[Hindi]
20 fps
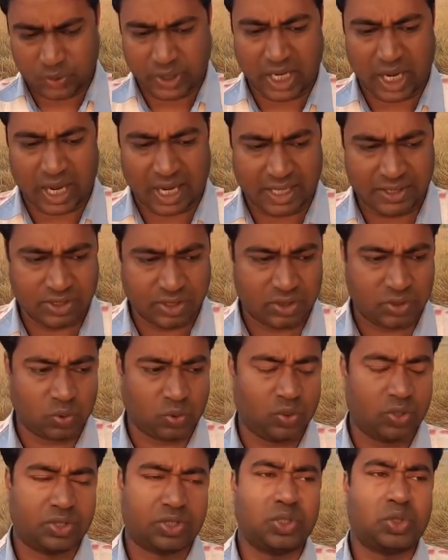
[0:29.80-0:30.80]
क्योंकि आज
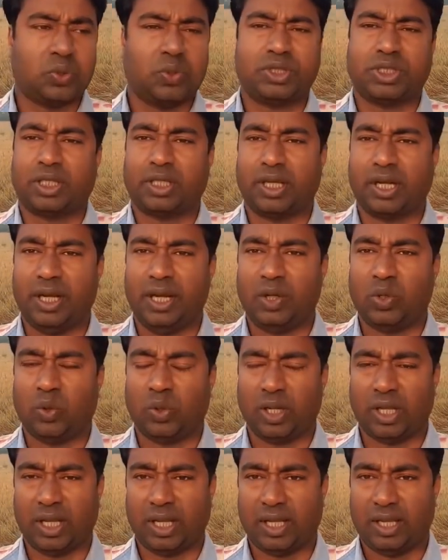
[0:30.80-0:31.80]
जो सिचुएशन क्रिएट
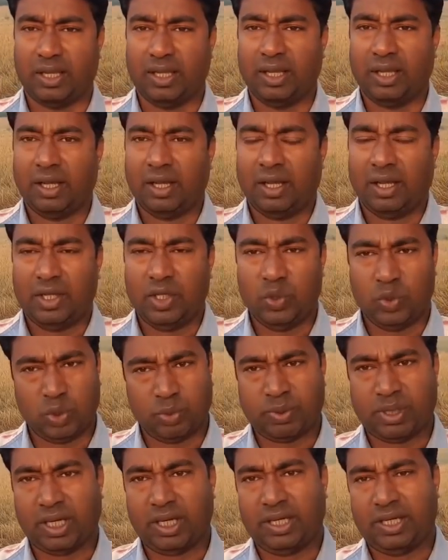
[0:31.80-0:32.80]
हो गया है
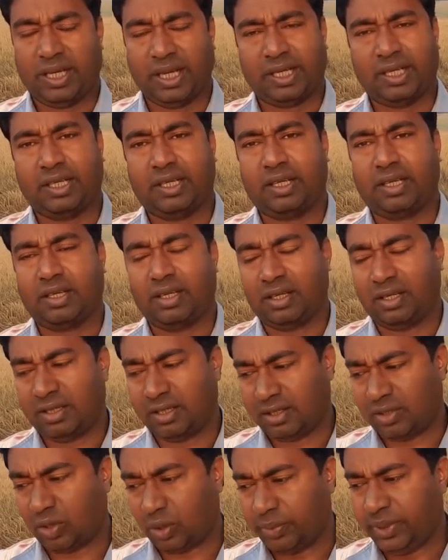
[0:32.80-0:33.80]
यूट्यूब के टेक
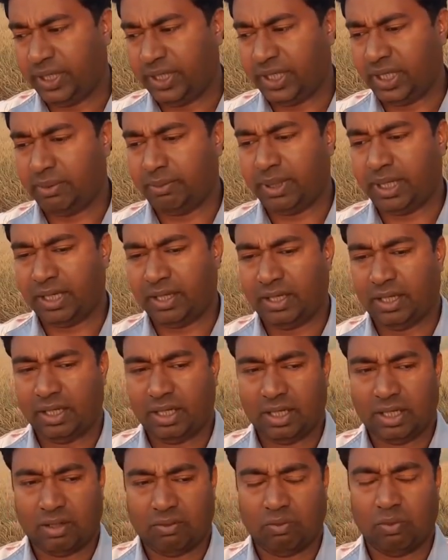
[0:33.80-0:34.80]
कम्युनिटी में
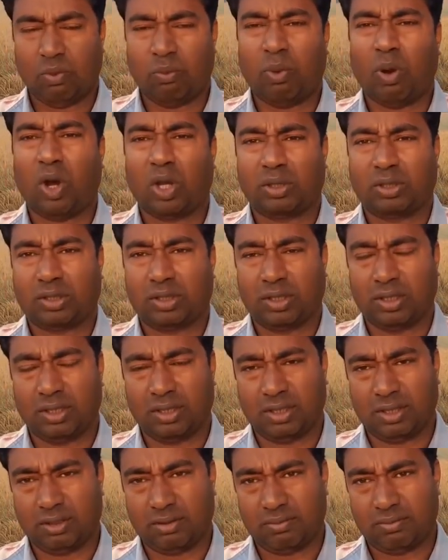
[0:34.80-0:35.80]
वो बहुत
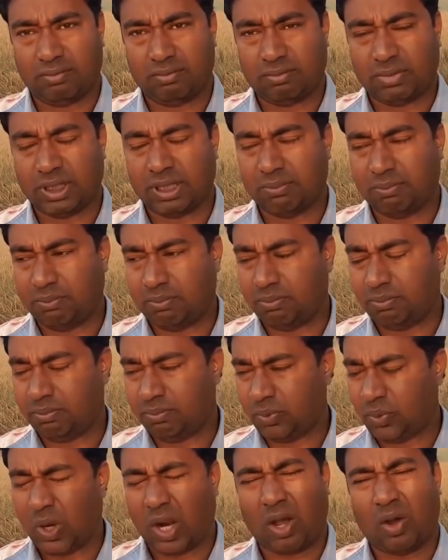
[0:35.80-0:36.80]
आ, मतलब
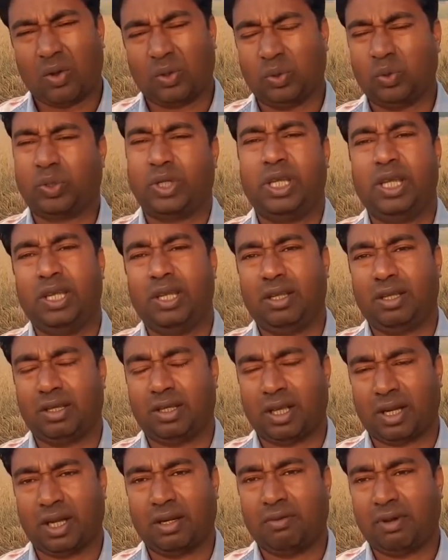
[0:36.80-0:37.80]
बुरा और दुखी
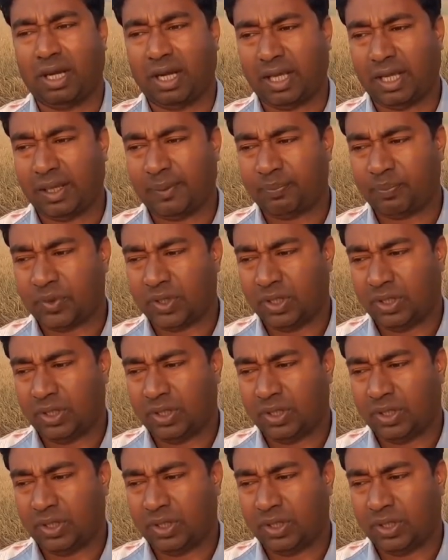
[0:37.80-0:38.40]
करने वाला है